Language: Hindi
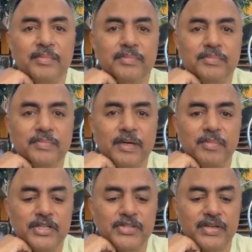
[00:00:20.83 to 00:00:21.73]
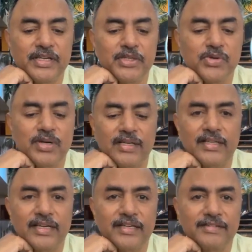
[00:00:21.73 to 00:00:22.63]
हम परमेश्वर यशु का
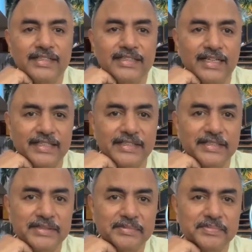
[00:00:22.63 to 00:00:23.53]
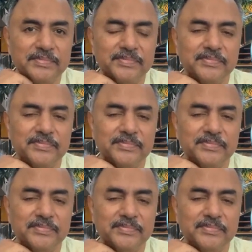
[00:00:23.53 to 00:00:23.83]
धन्यवाद करते हैं